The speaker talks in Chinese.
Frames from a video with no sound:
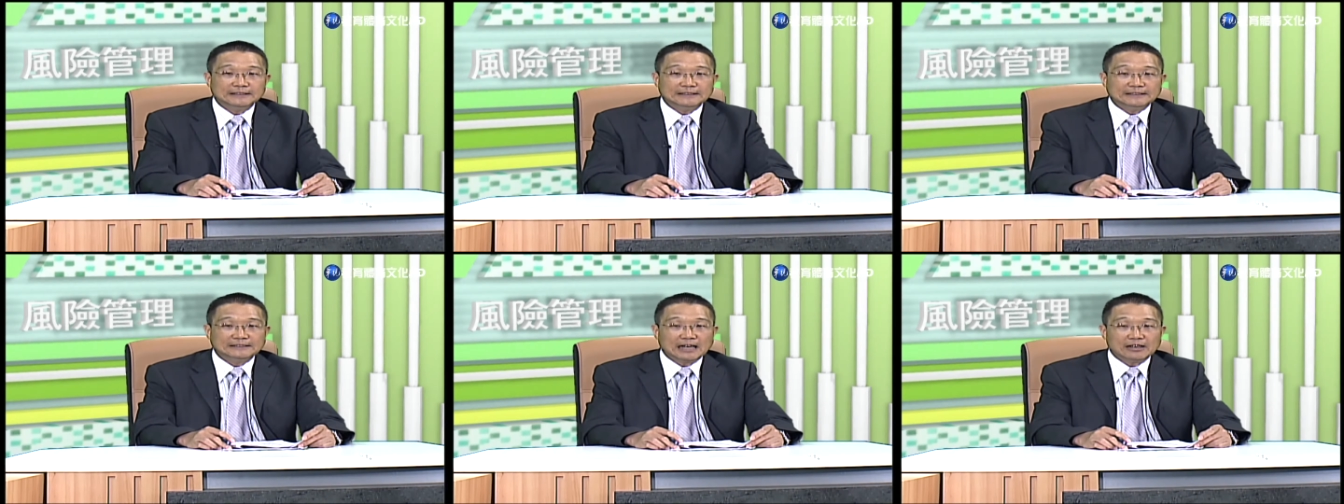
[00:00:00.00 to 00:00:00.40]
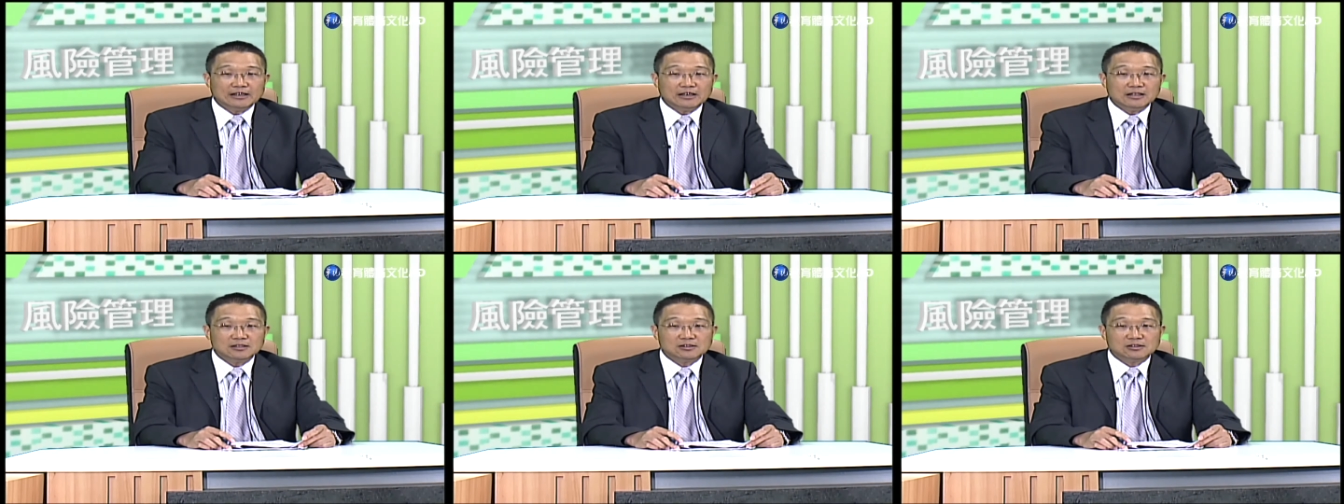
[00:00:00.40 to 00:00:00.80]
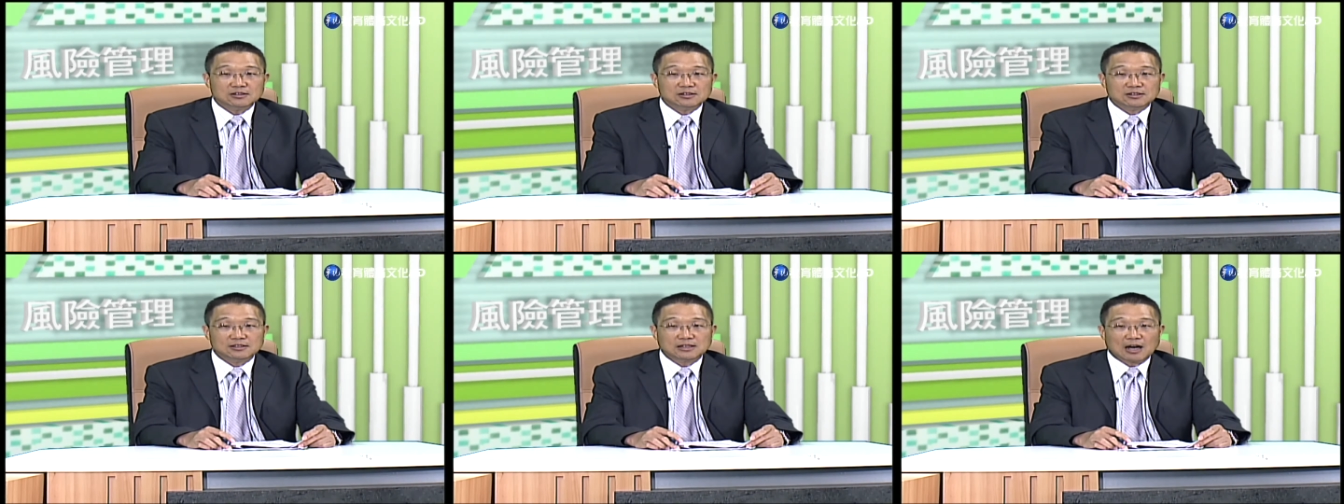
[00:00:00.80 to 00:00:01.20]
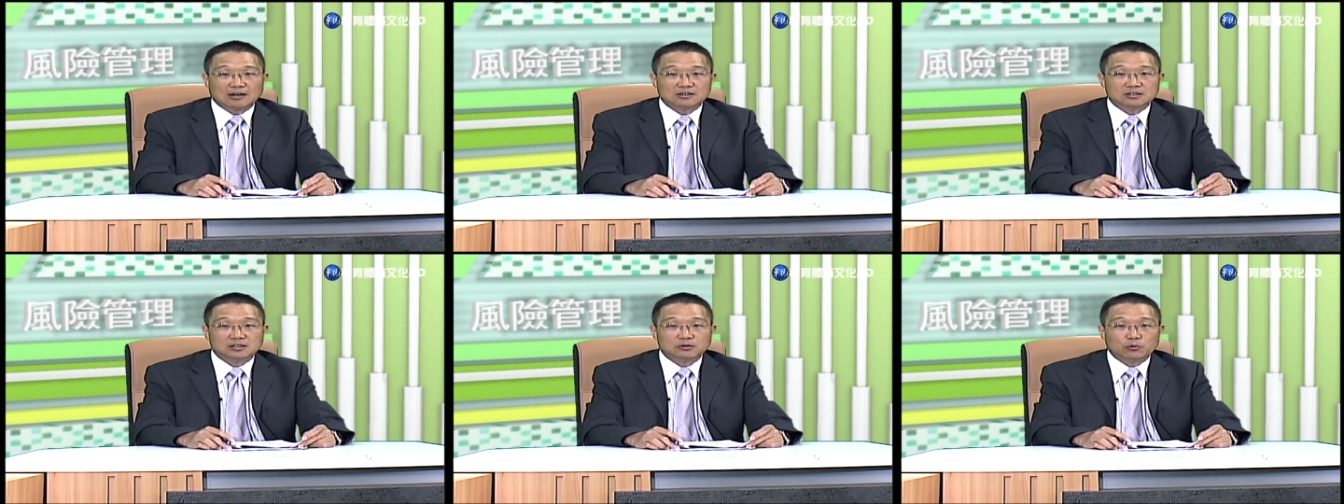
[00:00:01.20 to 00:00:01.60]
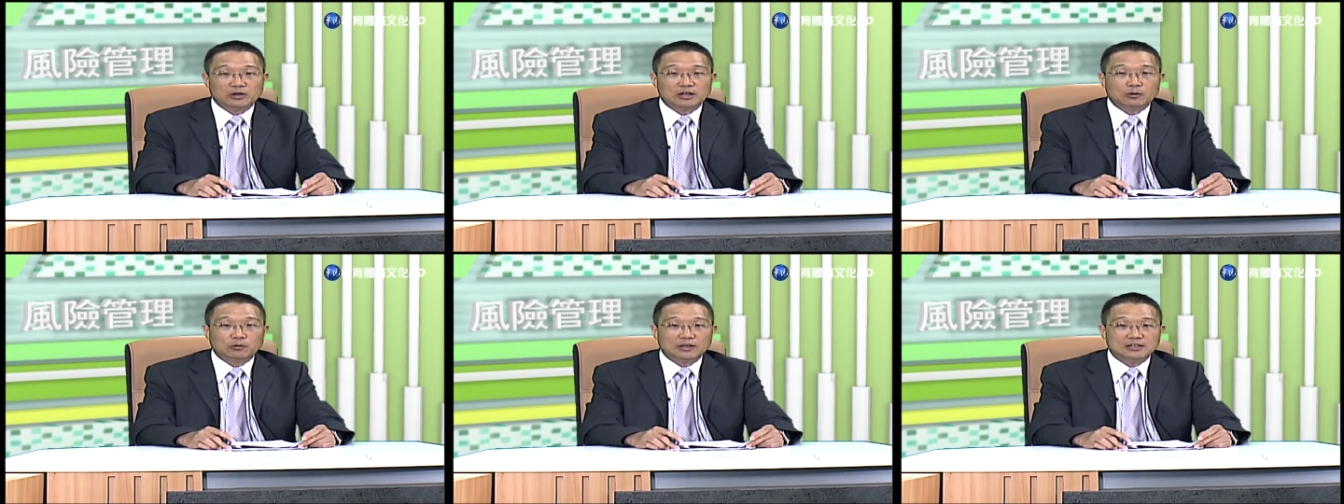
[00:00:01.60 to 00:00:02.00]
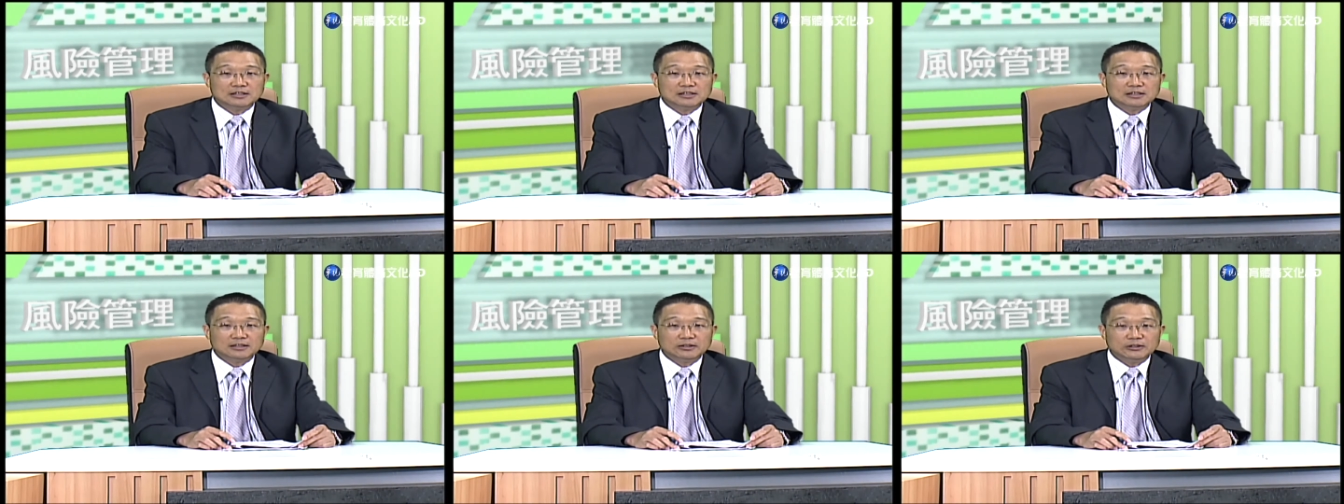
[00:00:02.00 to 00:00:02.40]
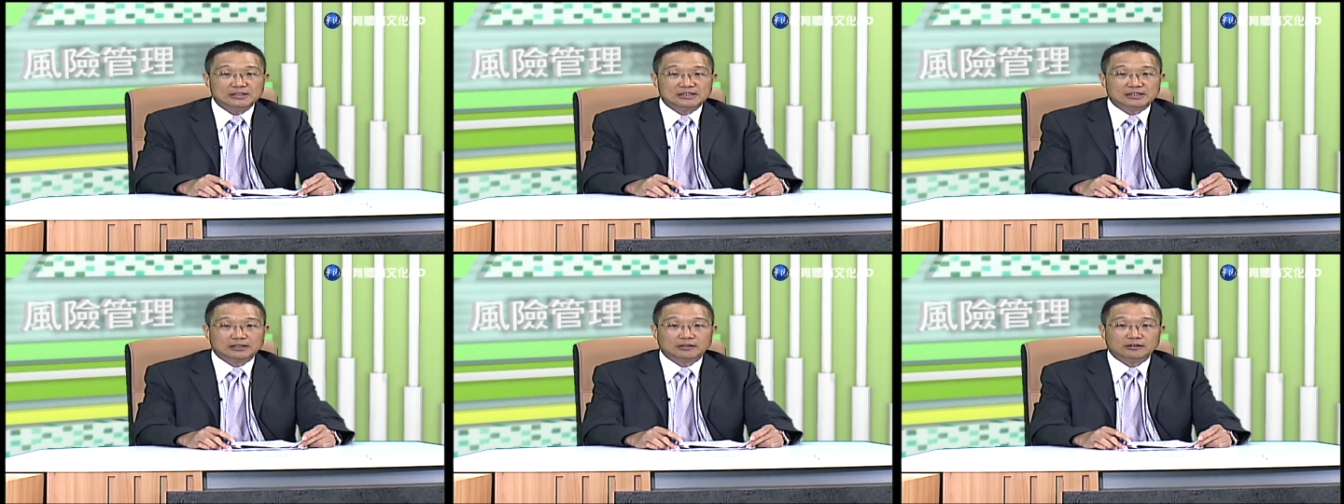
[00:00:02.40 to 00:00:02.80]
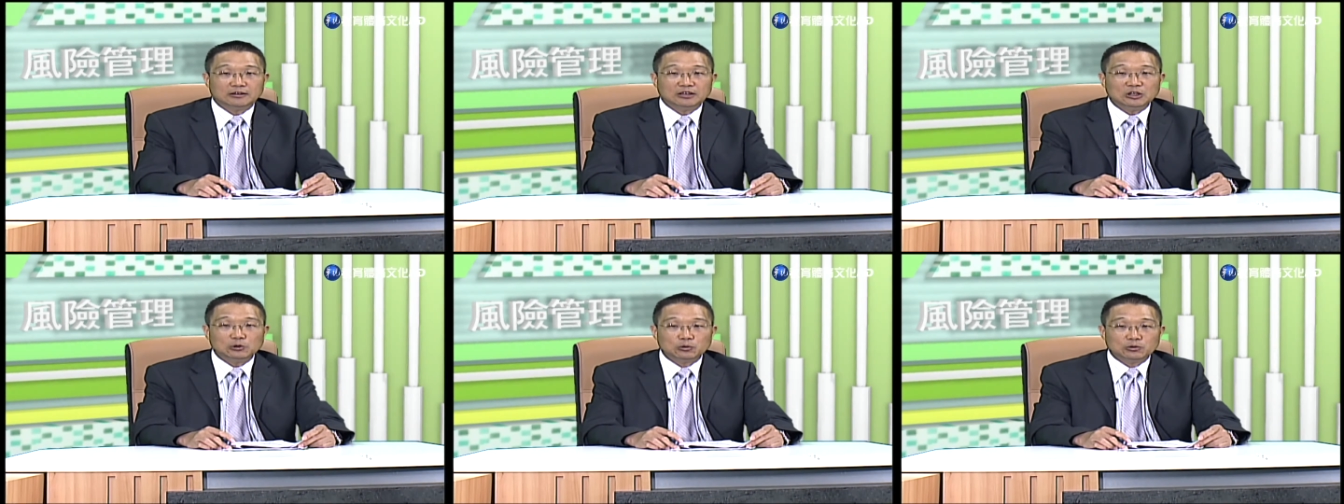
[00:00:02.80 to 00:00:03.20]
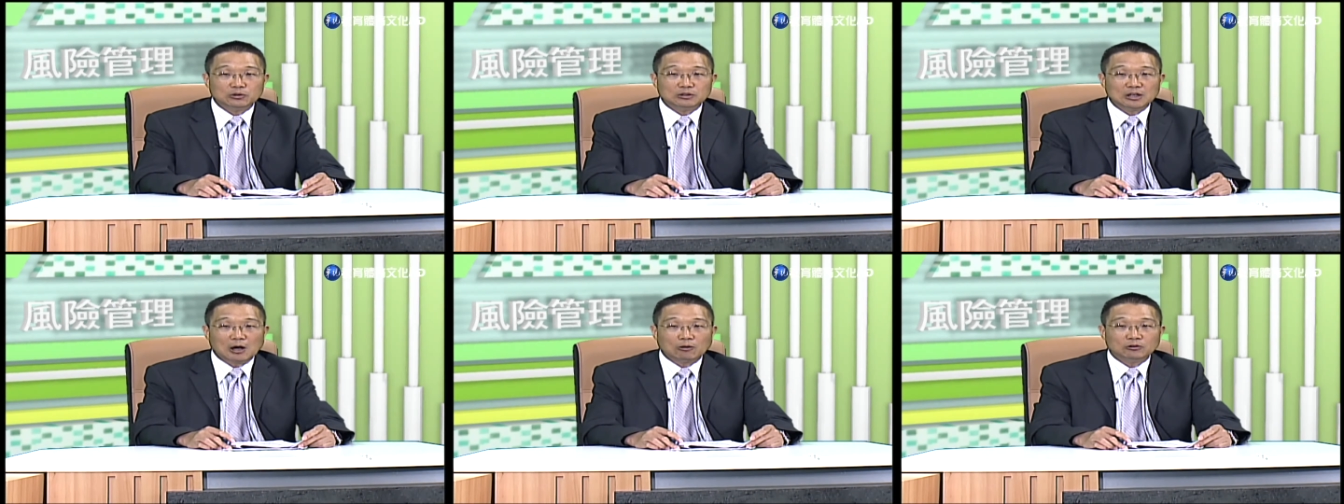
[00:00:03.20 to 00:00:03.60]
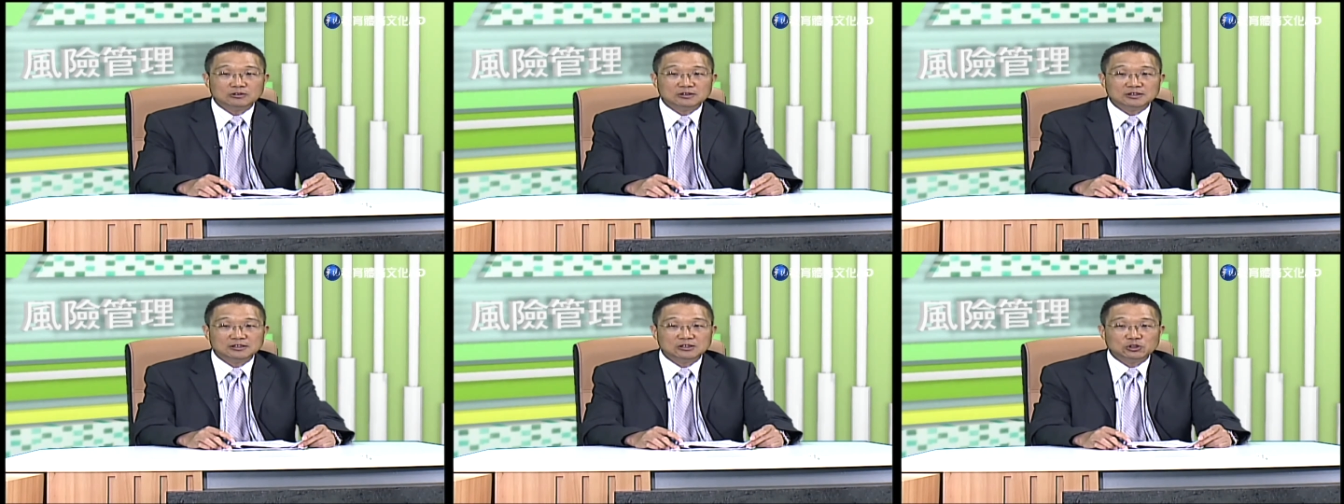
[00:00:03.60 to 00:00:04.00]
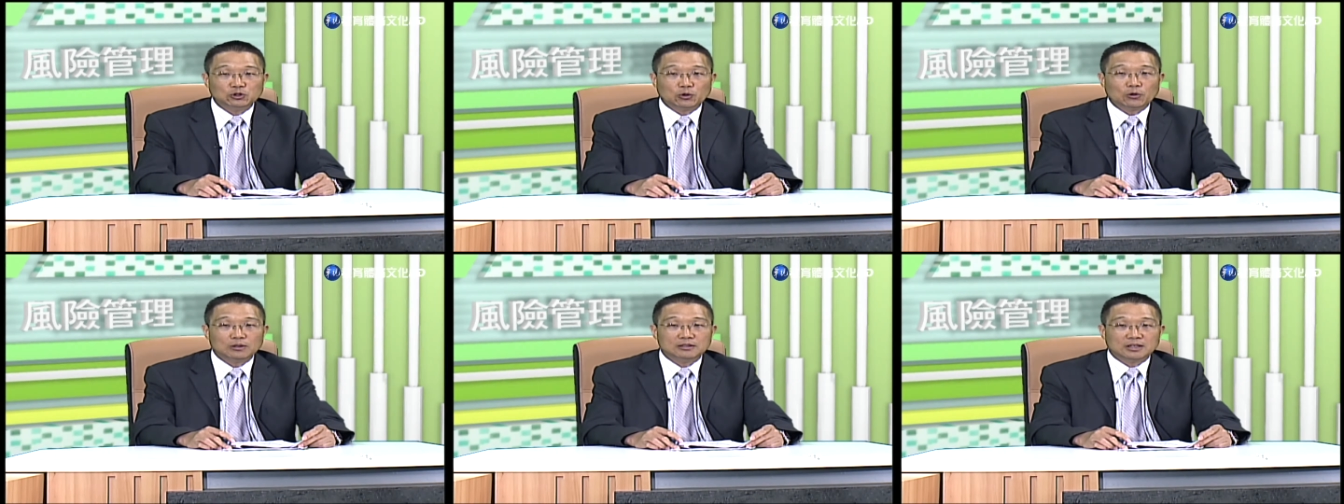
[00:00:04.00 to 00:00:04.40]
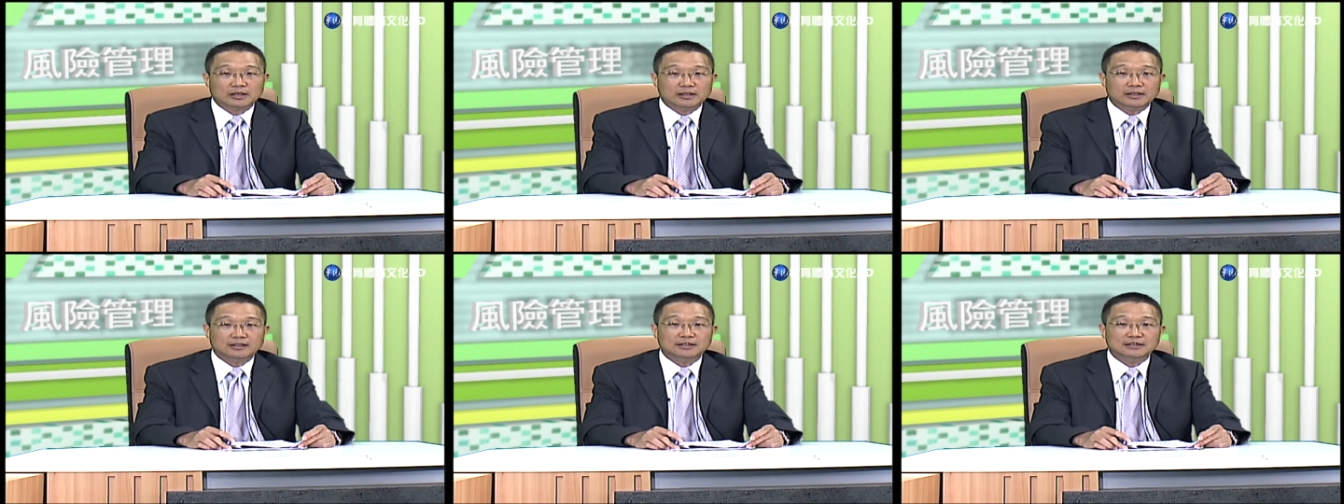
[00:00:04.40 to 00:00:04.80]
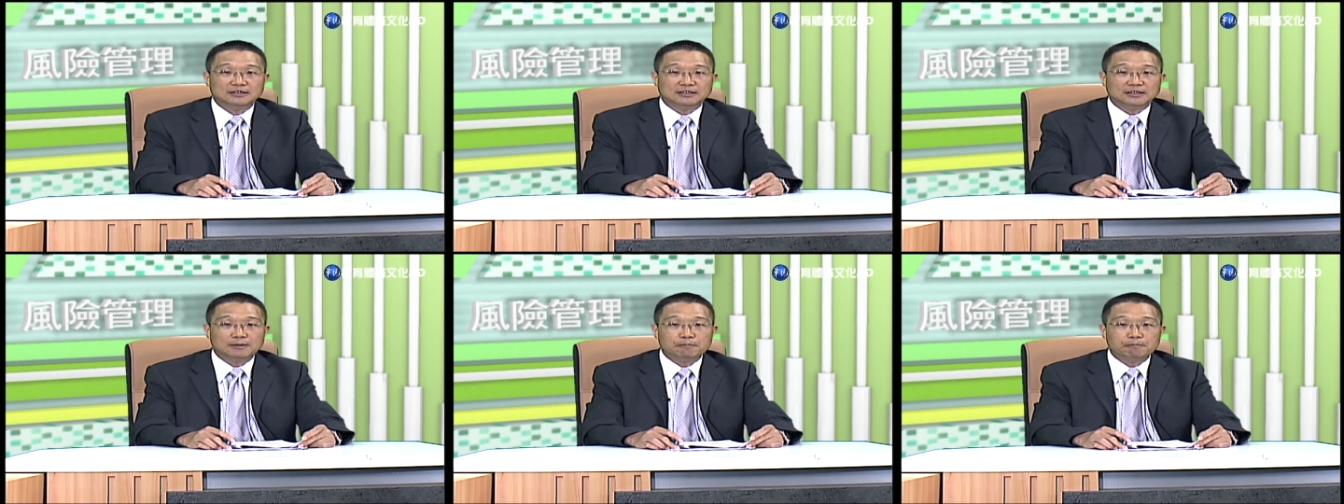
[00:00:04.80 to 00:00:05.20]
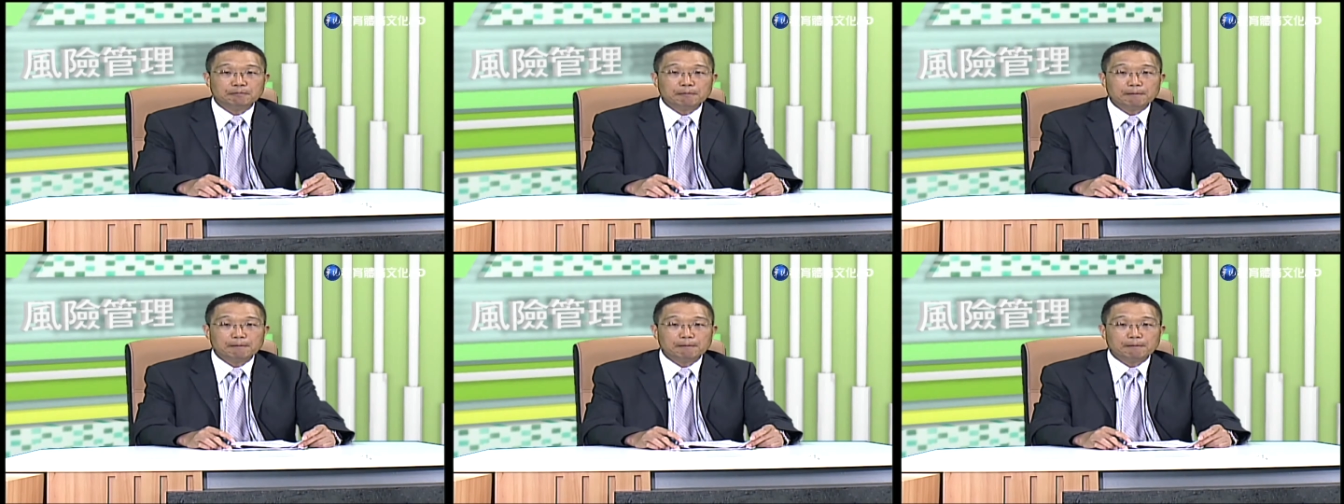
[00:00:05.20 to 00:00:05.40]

以下原因是时常是为了危机的预警，例如劳资纠争议及